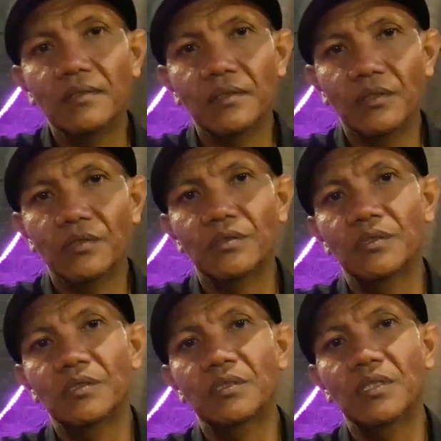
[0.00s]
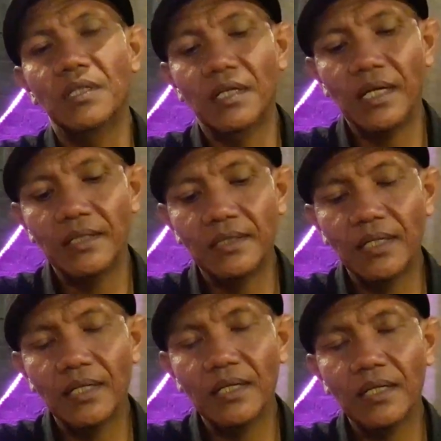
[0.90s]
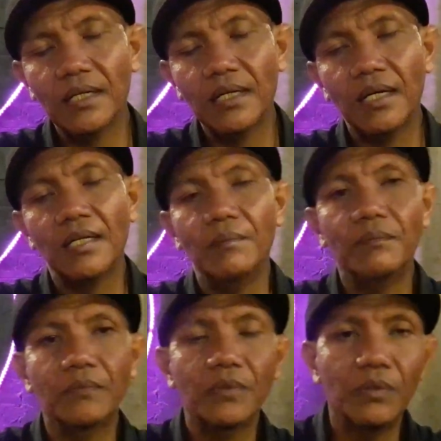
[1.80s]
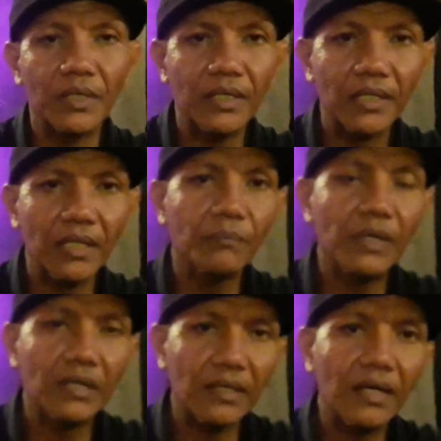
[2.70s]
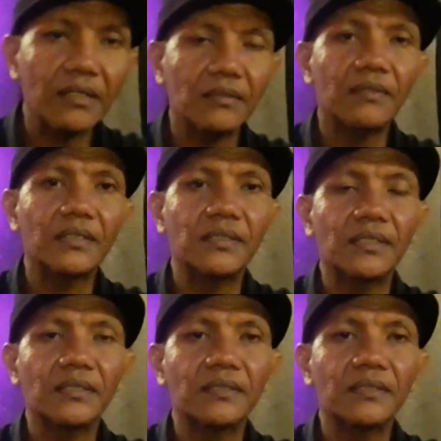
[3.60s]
terus uh, ada ayam goreng ayam bakar ada